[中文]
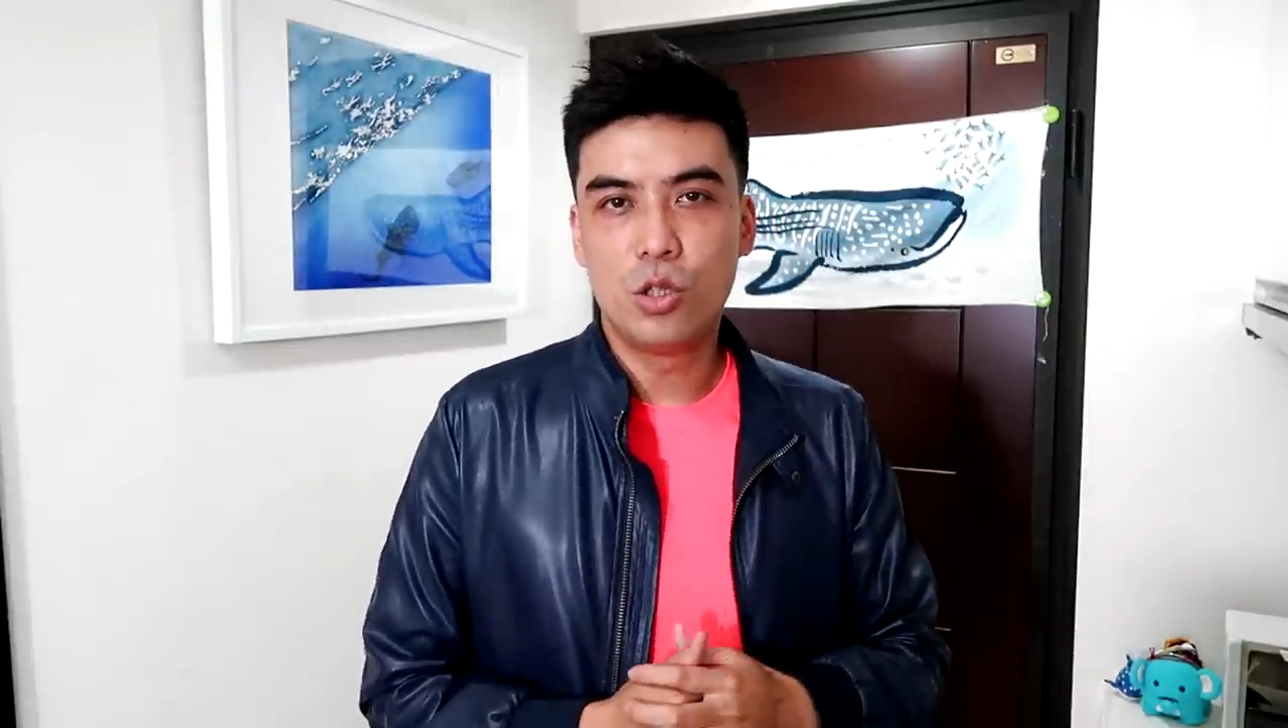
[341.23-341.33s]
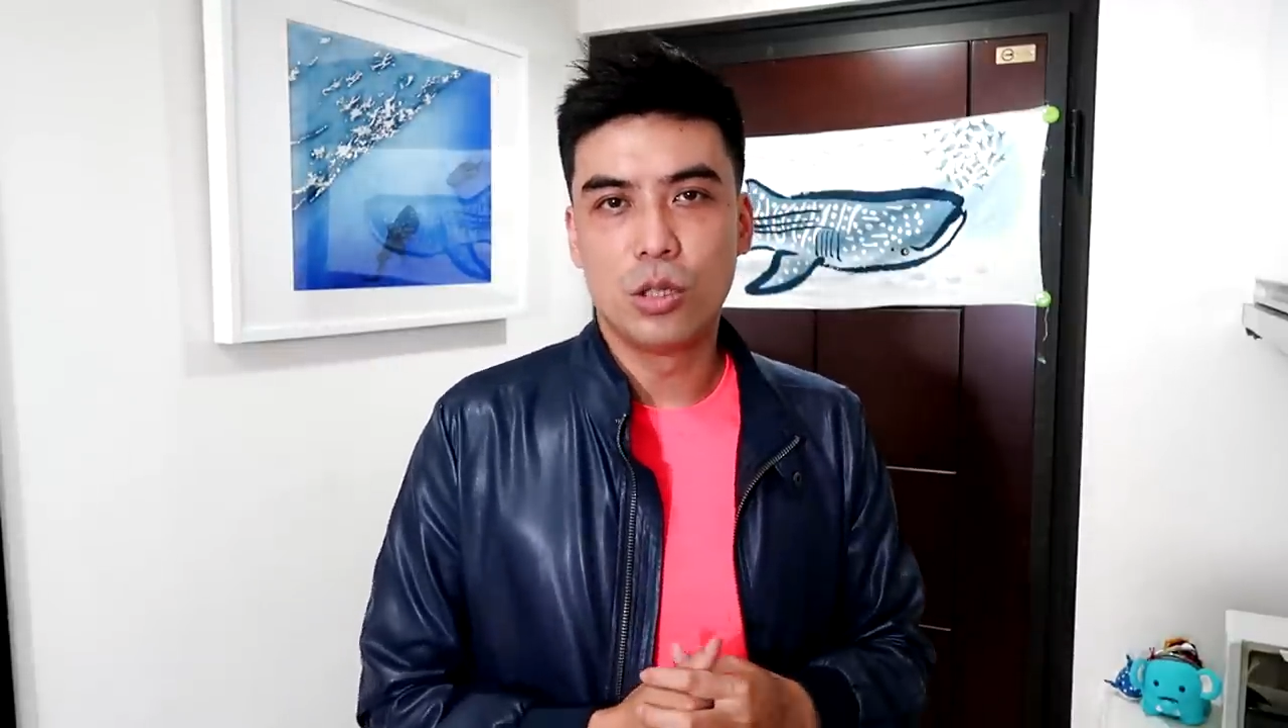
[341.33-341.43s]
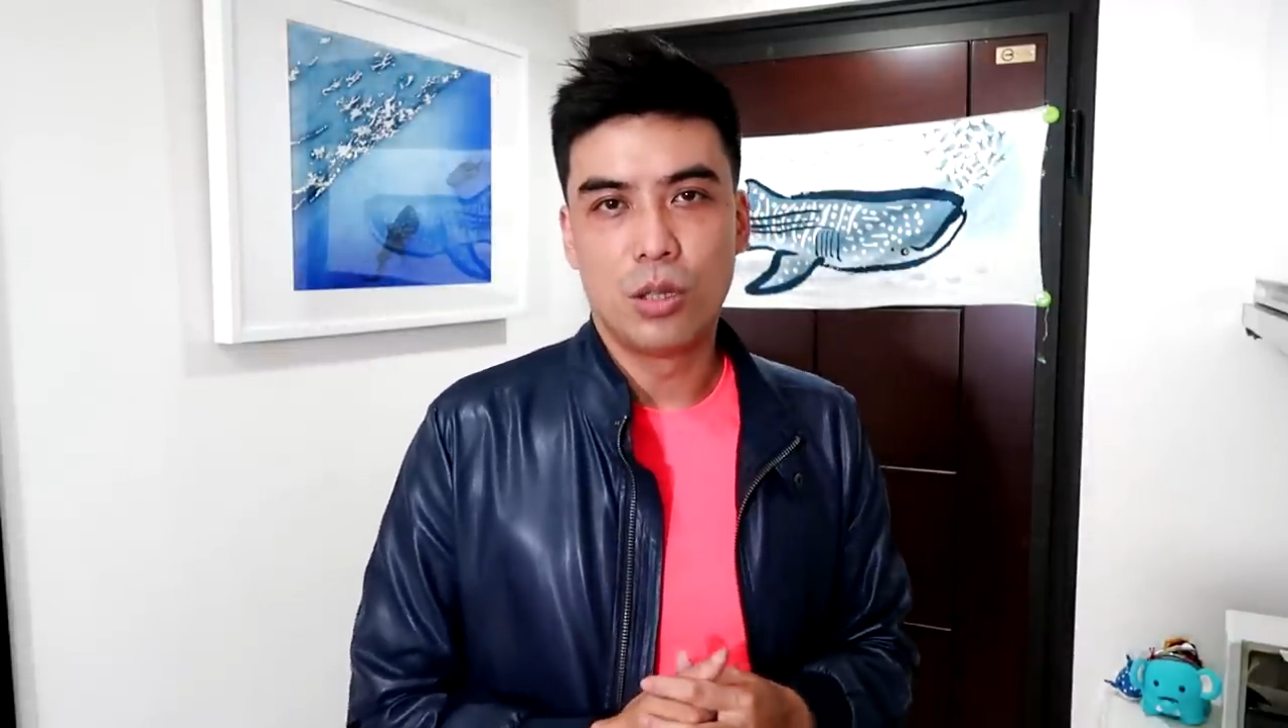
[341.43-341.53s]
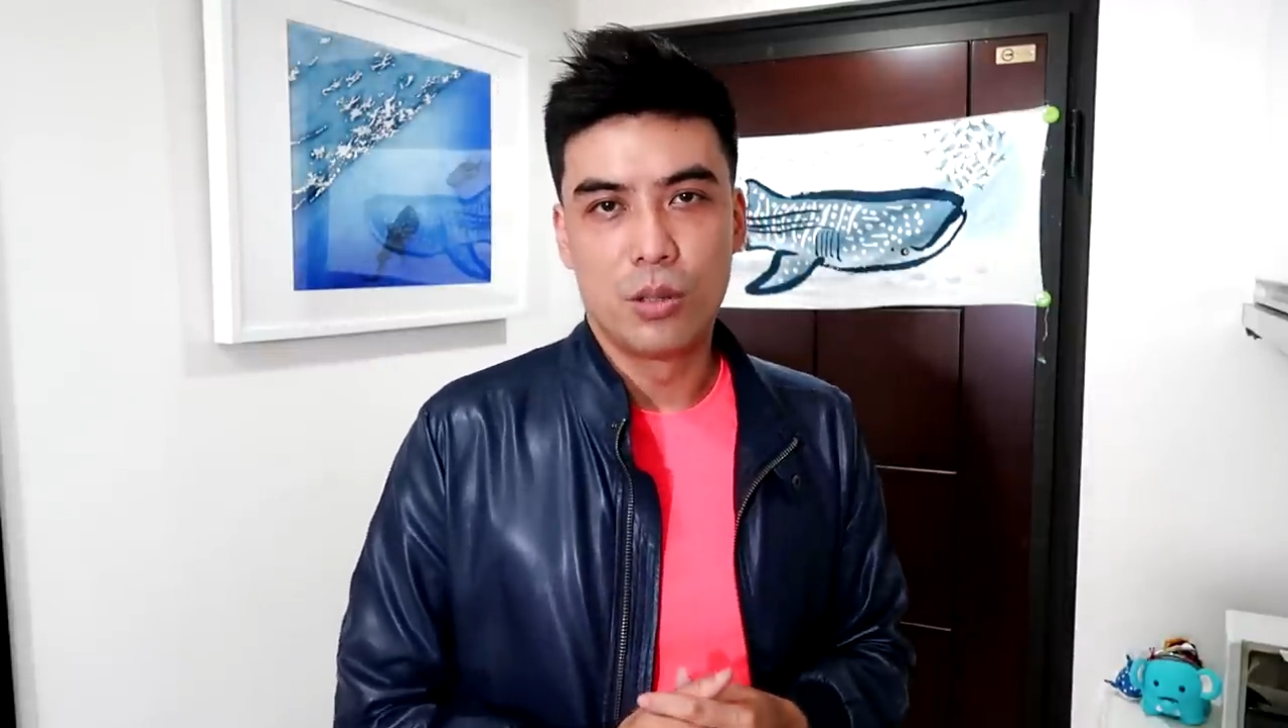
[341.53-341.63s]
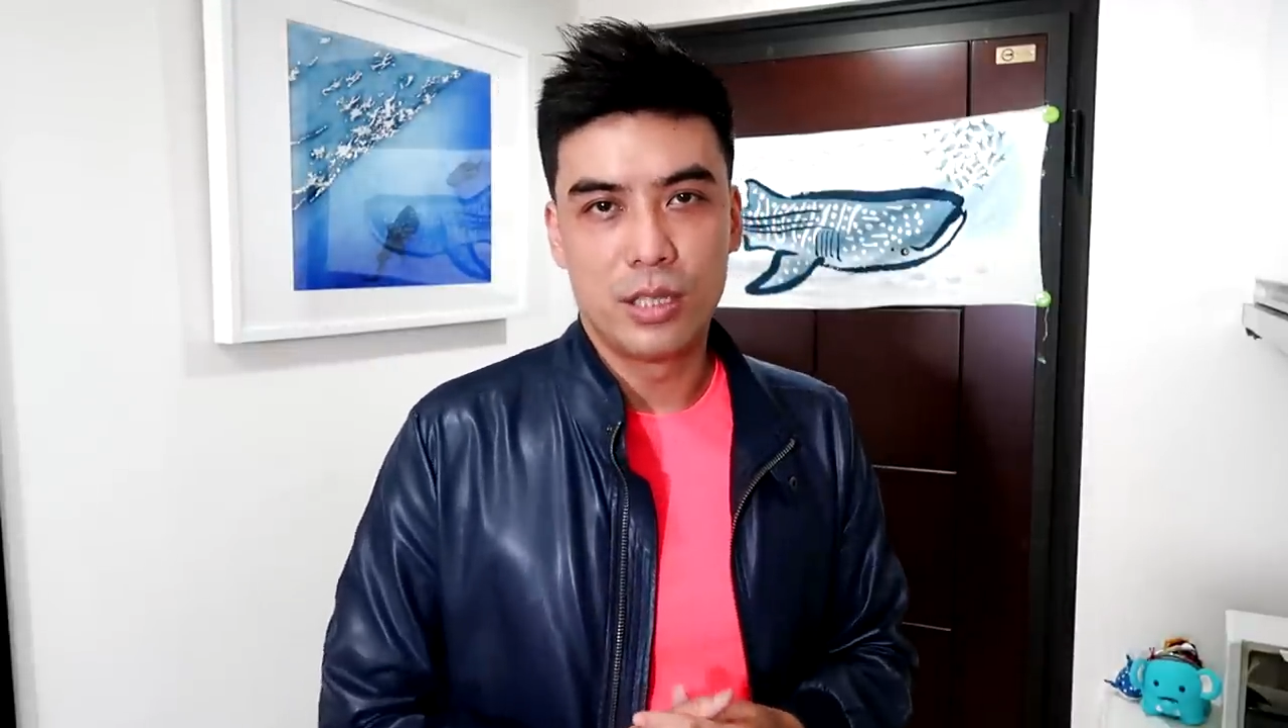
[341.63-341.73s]

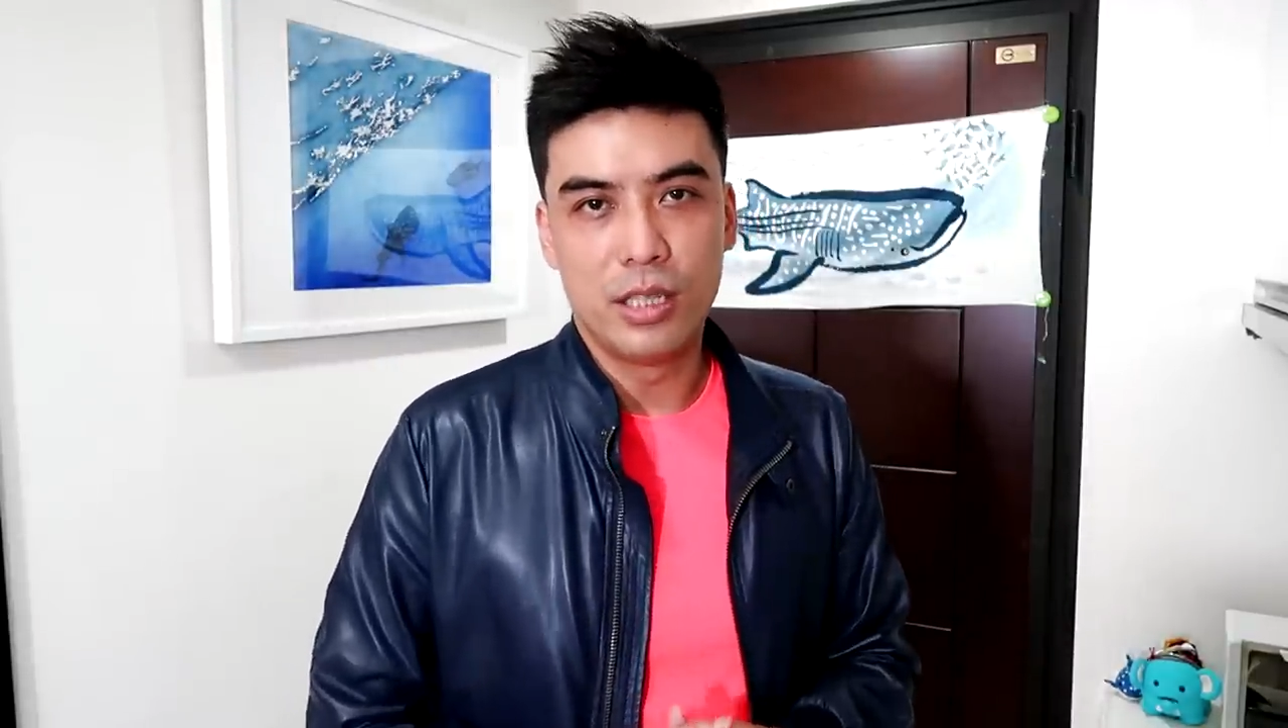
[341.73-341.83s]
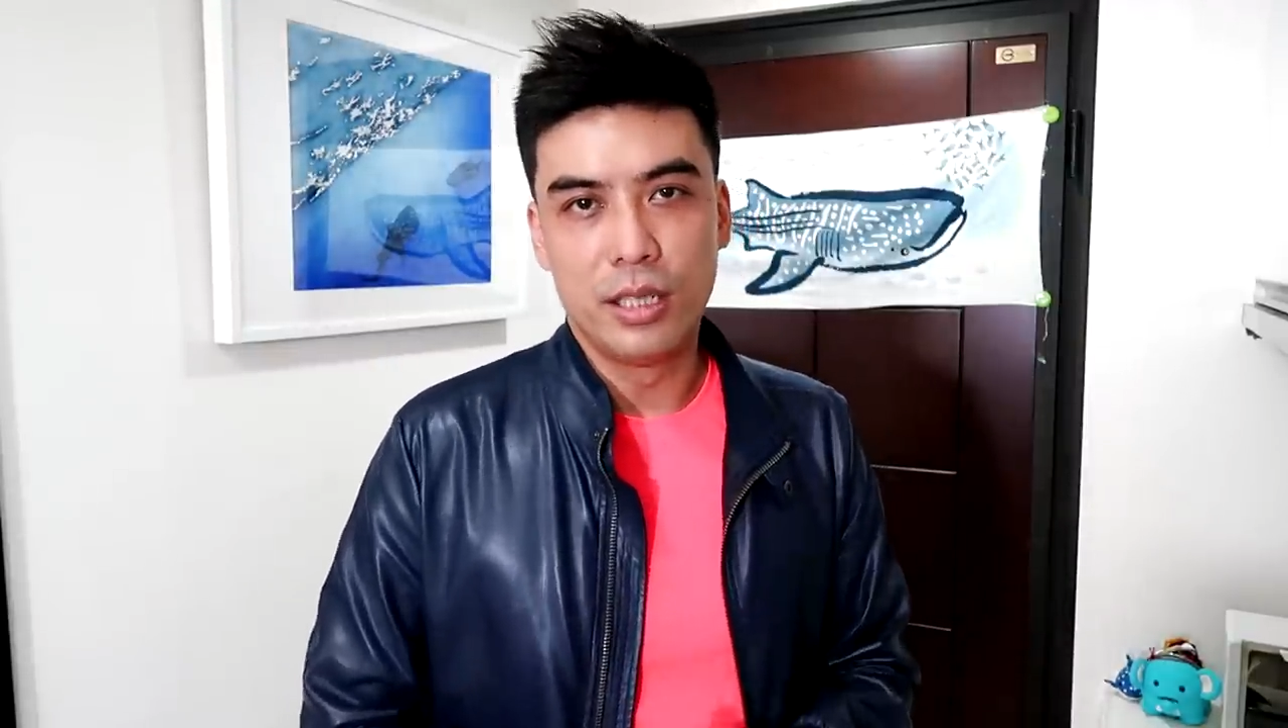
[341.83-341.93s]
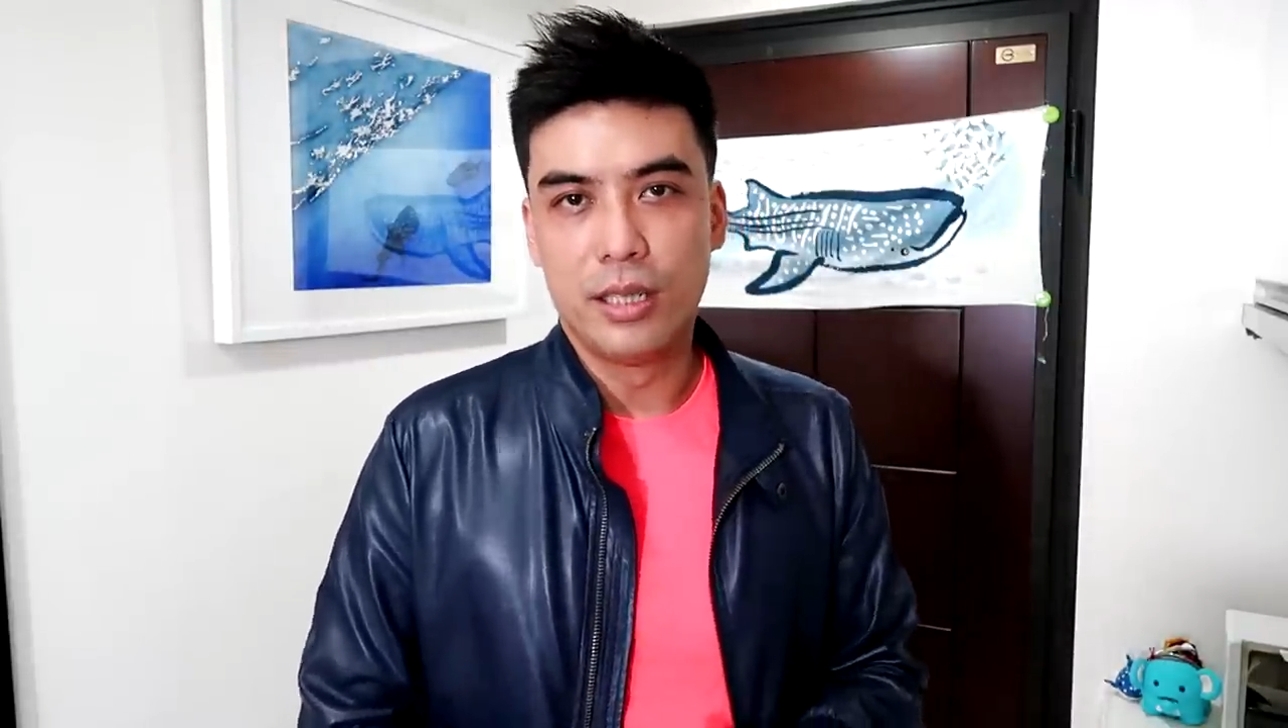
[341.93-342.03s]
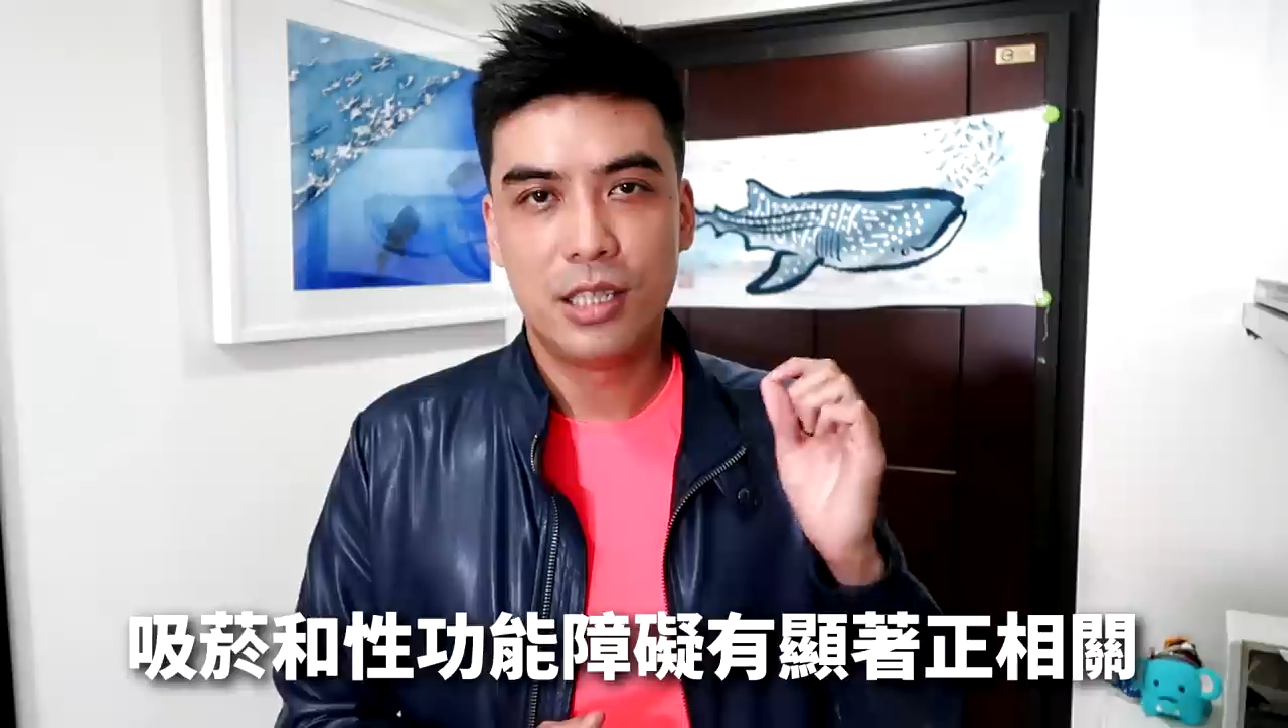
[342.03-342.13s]
究统计，